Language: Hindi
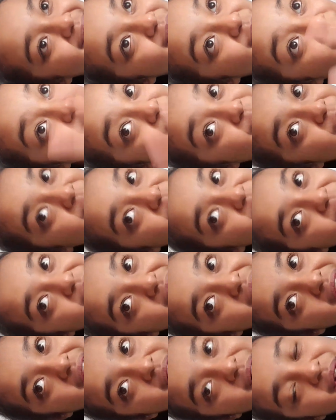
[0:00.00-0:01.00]
सुबह होता
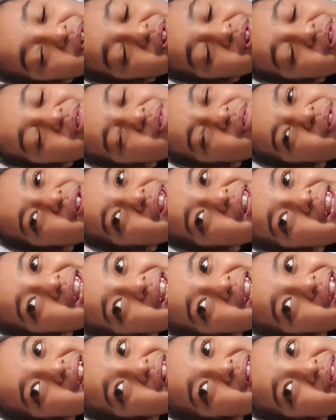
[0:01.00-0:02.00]
है कुछ लोगों के
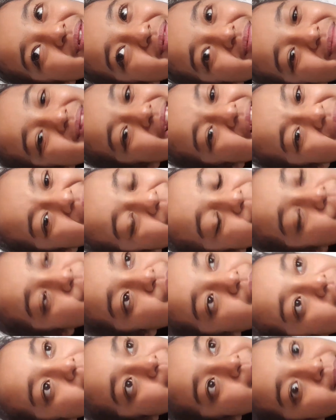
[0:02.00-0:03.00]
लिए लेट
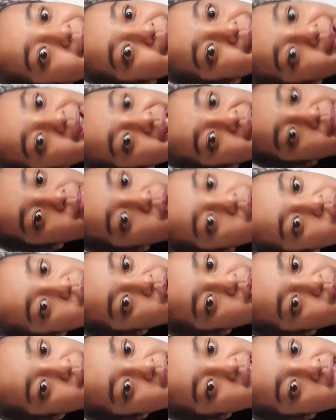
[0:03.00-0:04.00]
होता है बट मेरे लिए बहुत
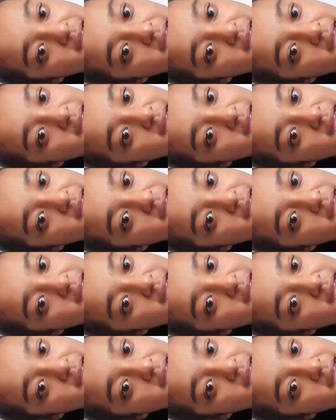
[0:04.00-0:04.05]
सुबह